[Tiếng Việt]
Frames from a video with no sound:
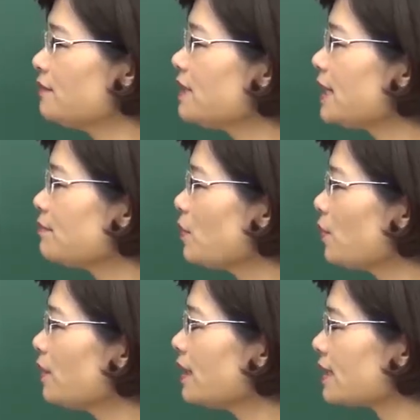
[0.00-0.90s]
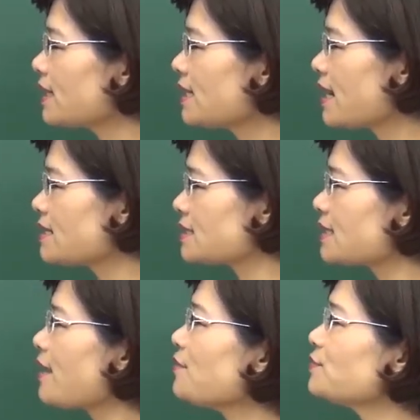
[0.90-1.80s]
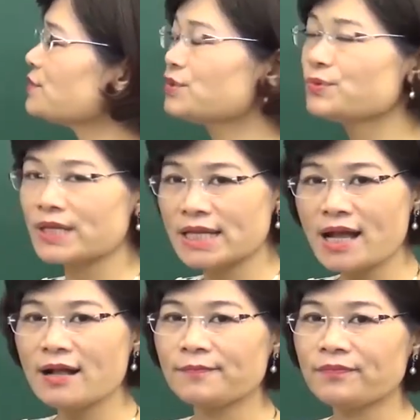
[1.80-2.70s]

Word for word: Phương án 4 là tinh thần xã hội chủ nghĩa.